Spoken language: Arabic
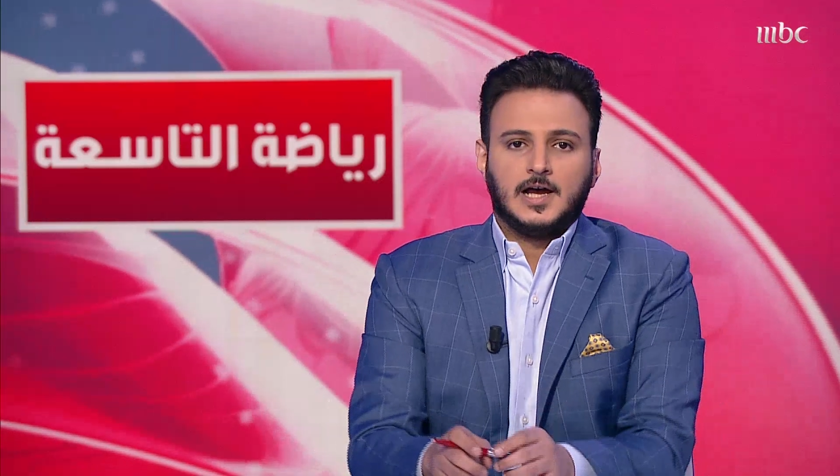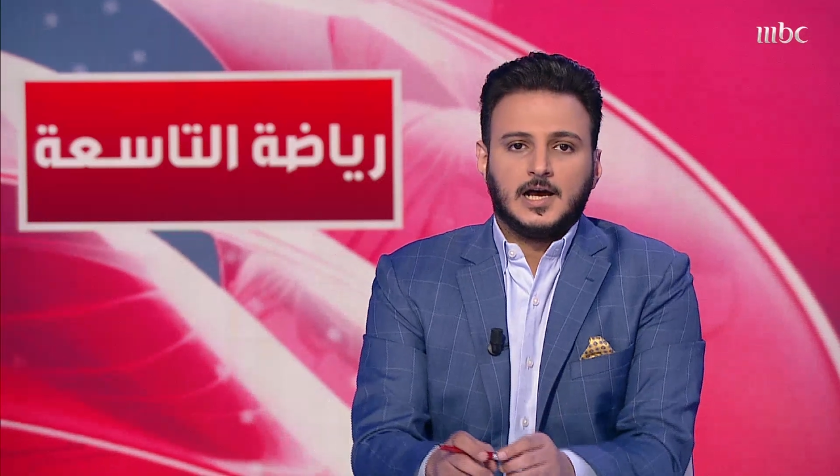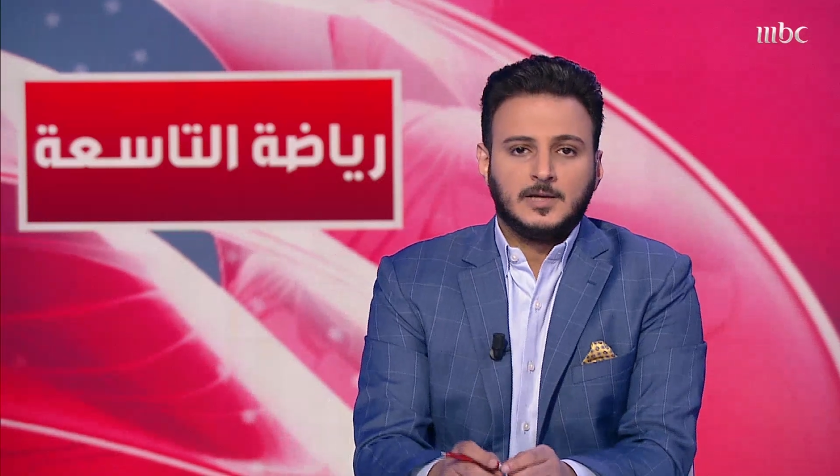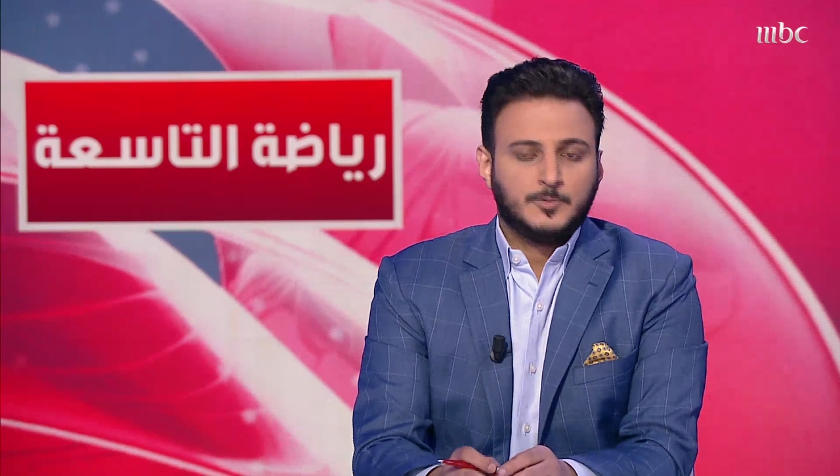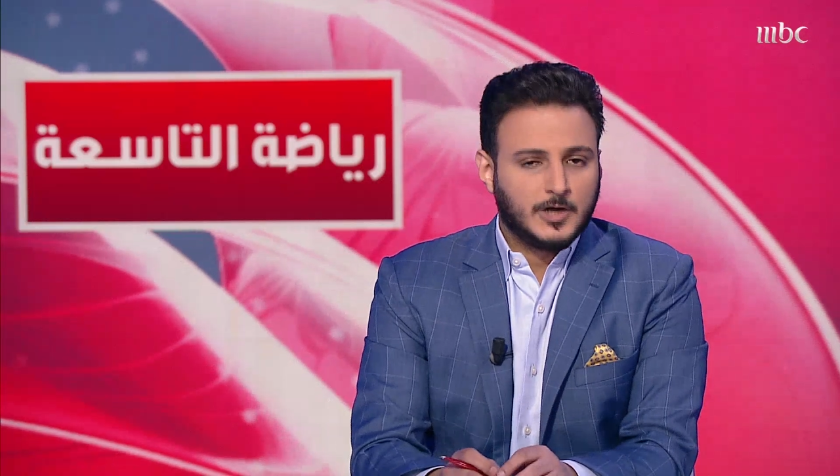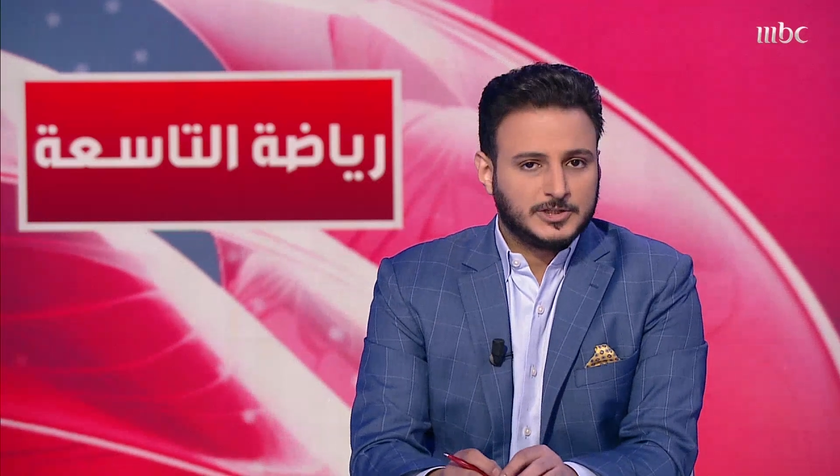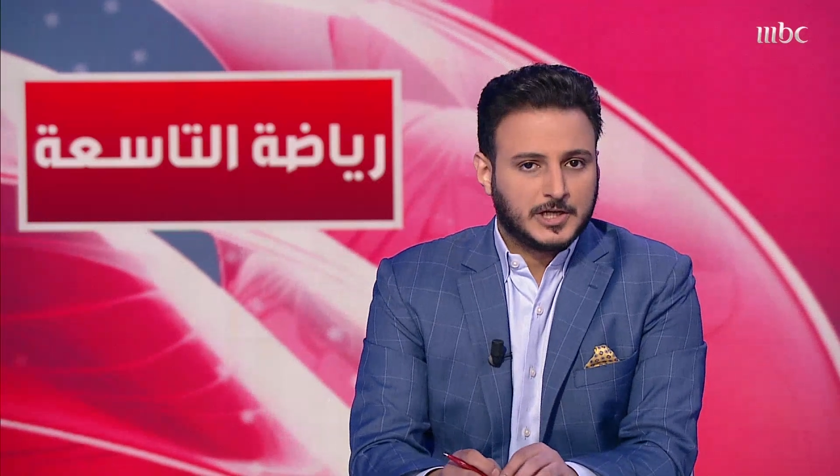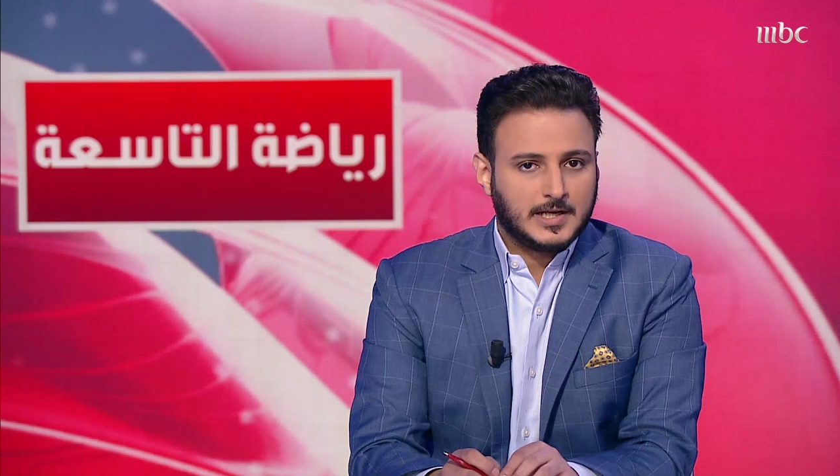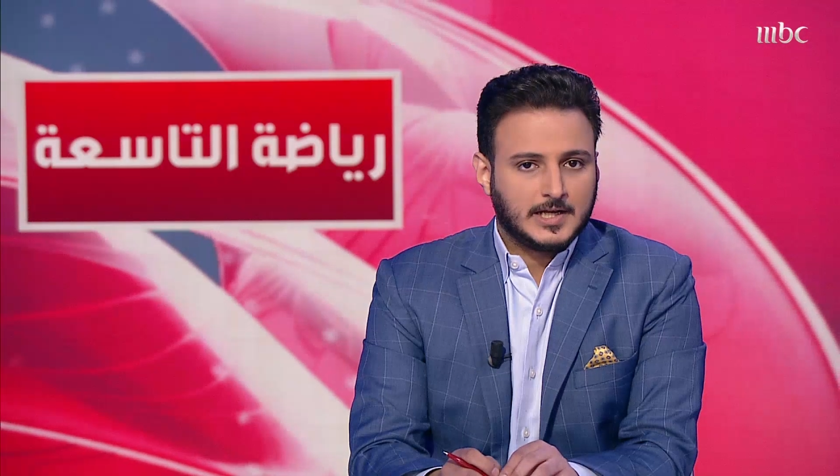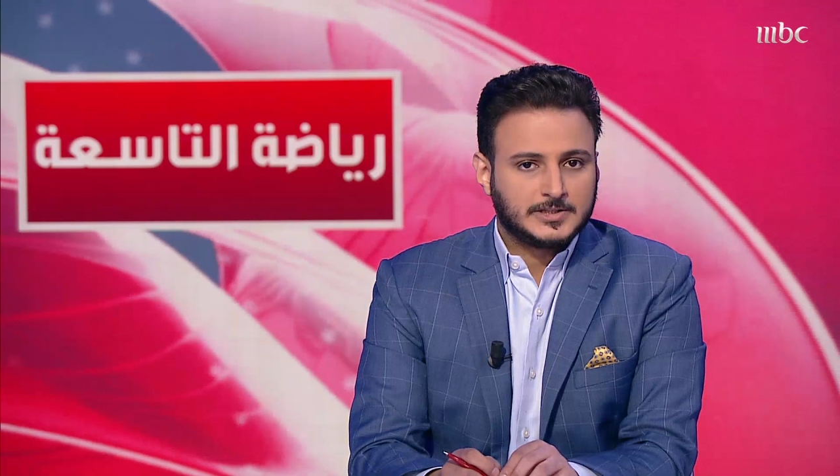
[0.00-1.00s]

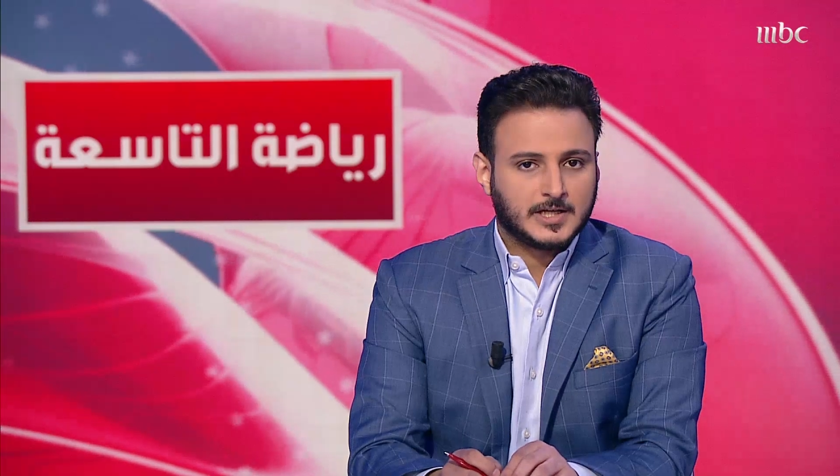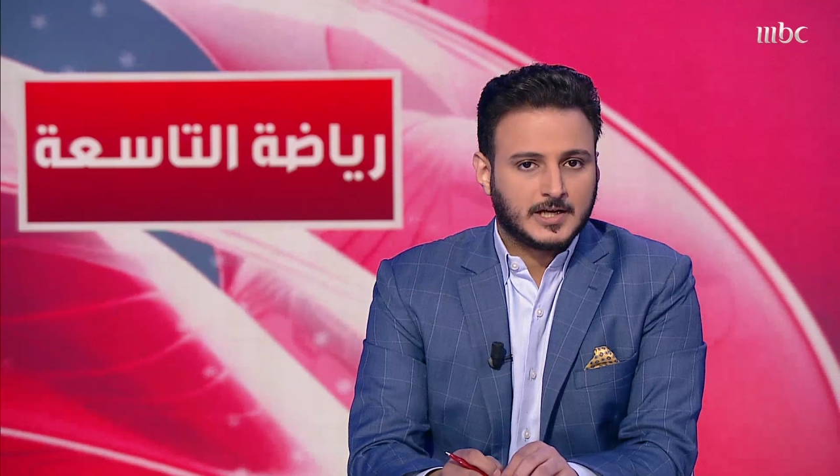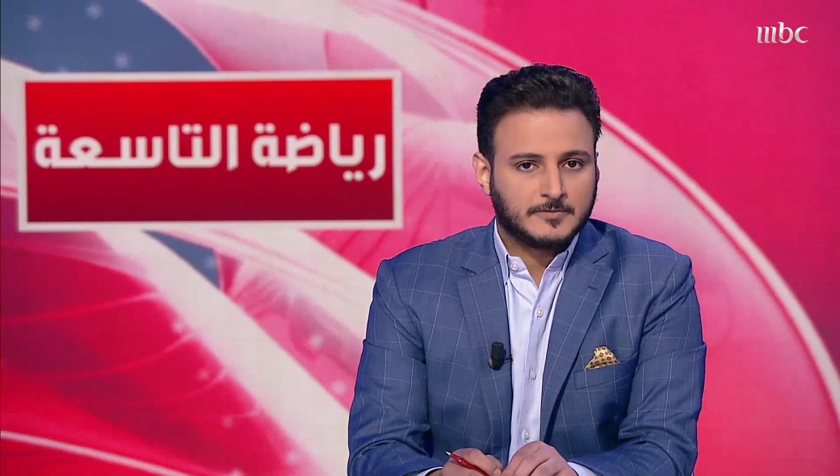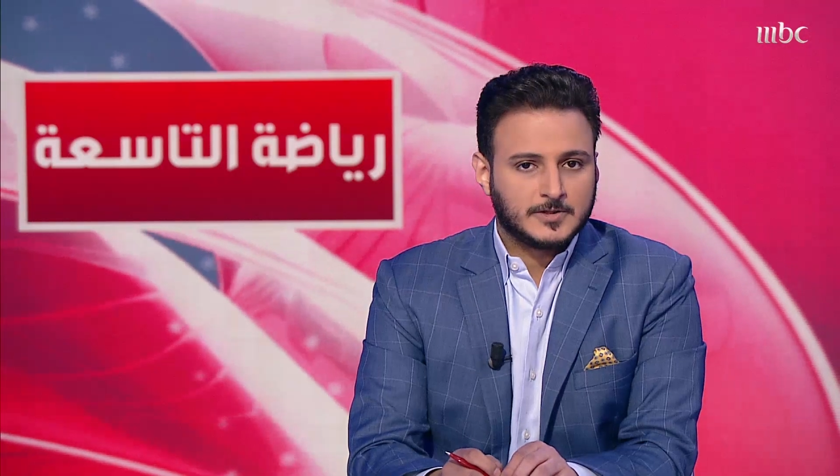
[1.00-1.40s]
المواجهة الأشهر في